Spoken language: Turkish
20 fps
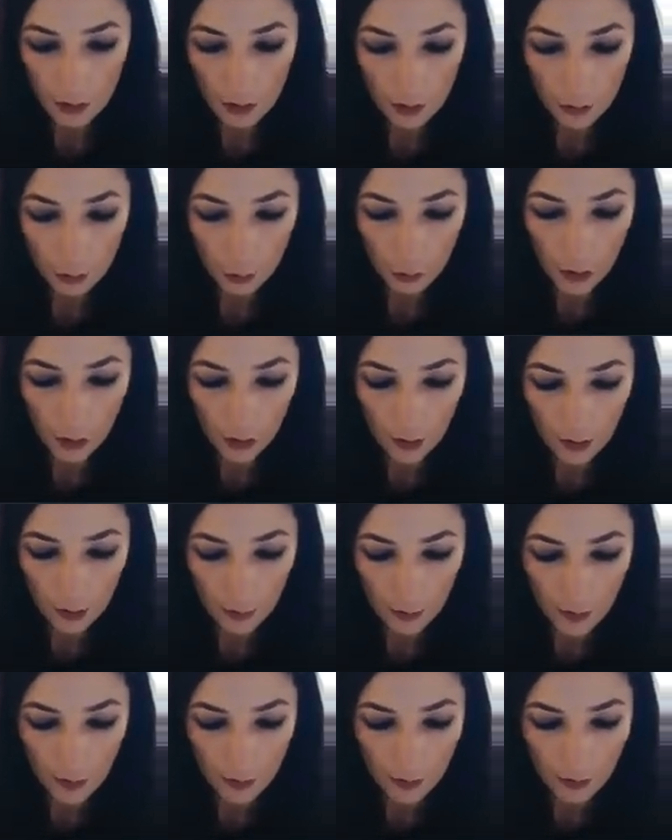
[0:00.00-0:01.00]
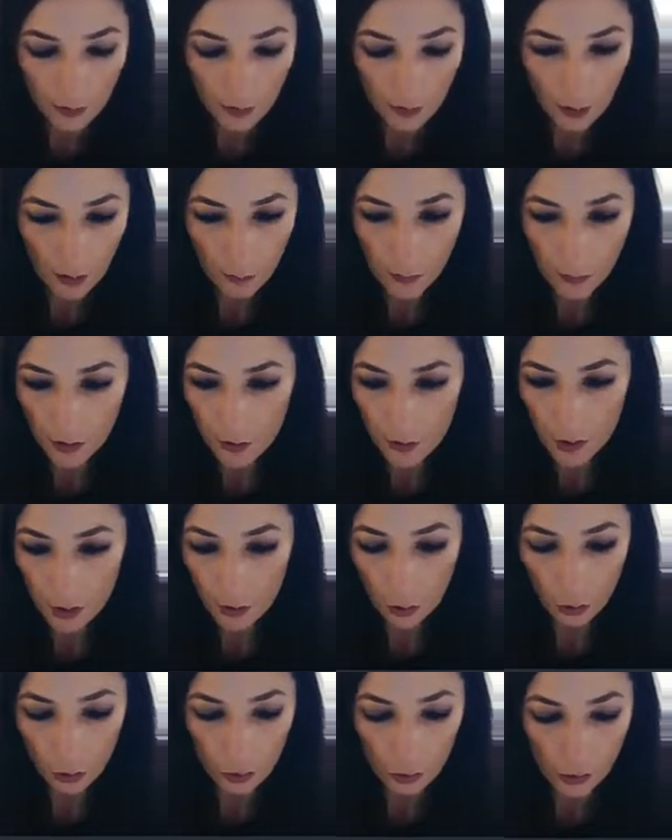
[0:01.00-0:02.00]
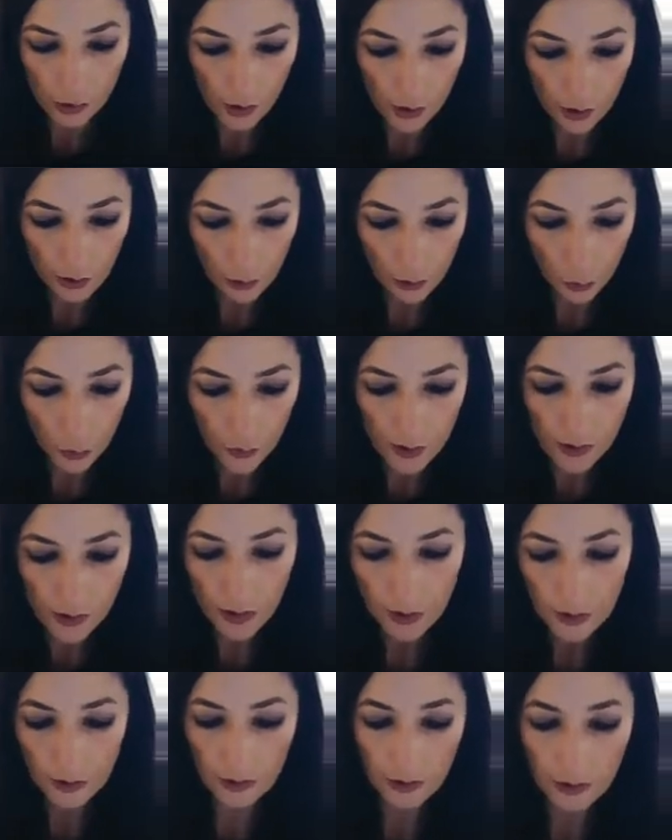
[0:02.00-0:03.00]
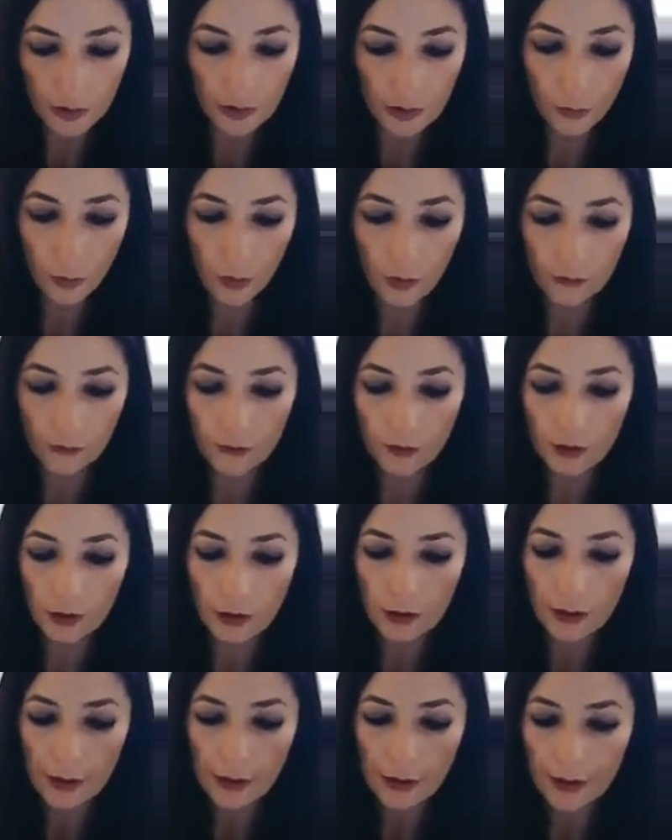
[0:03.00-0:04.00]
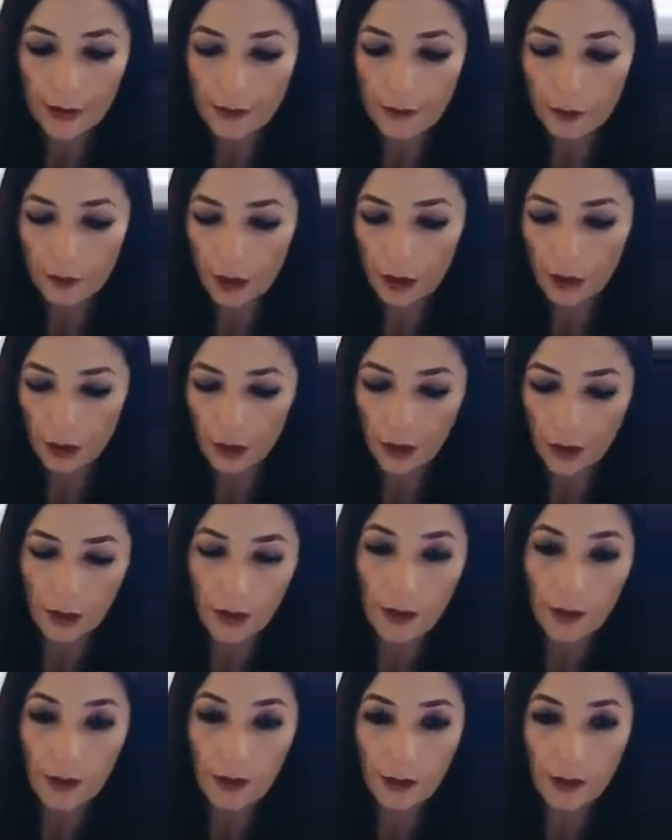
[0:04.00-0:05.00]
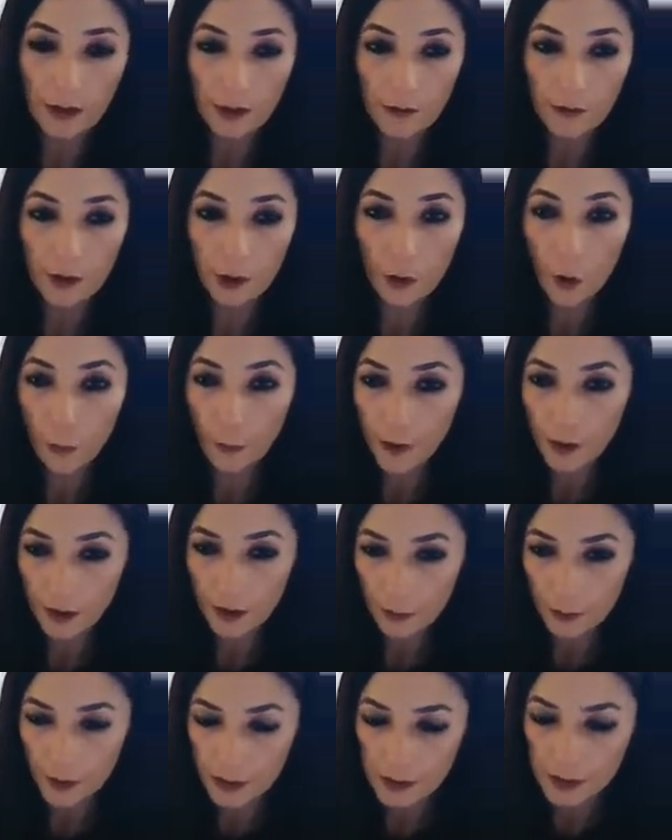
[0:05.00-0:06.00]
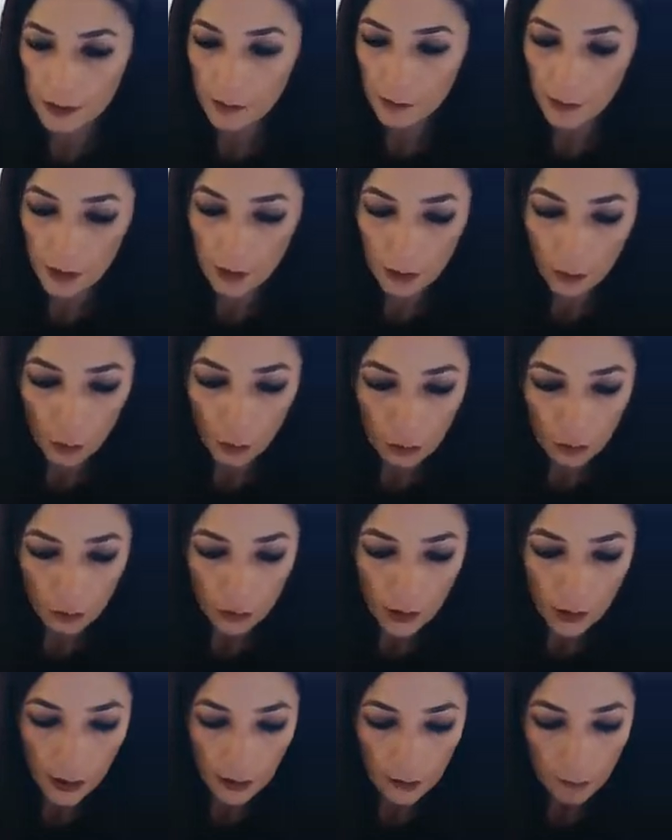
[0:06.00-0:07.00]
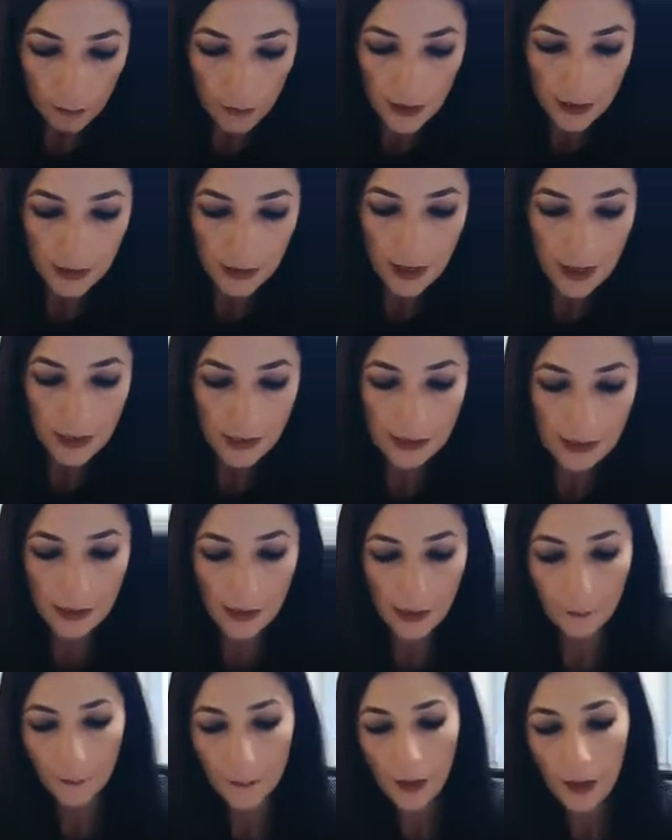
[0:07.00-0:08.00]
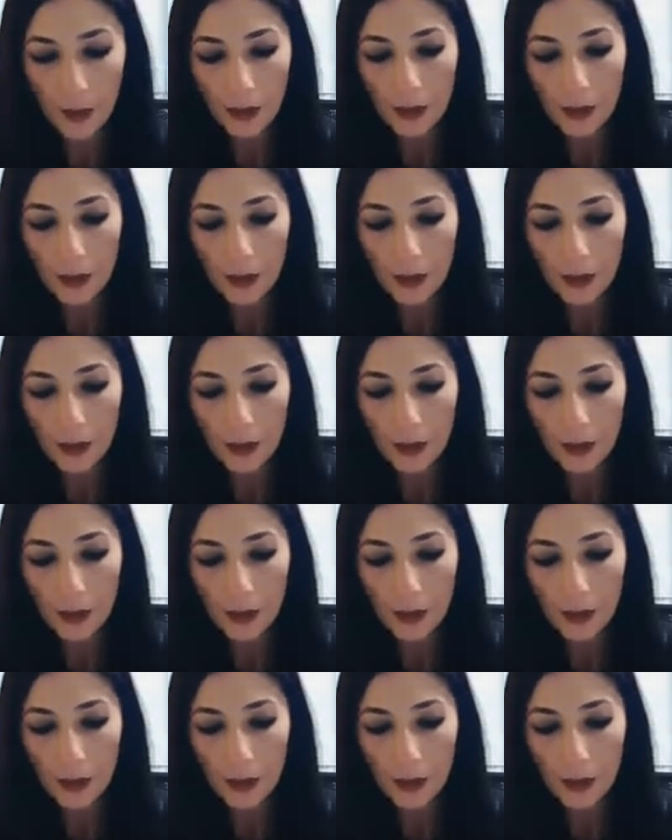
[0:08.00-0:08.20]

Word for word: E, Dünya Edebiyatı'ndan bakacak olursak Guter, e, Bonville, Heredia e, ve Kope gibi isimleri görürken bizde ise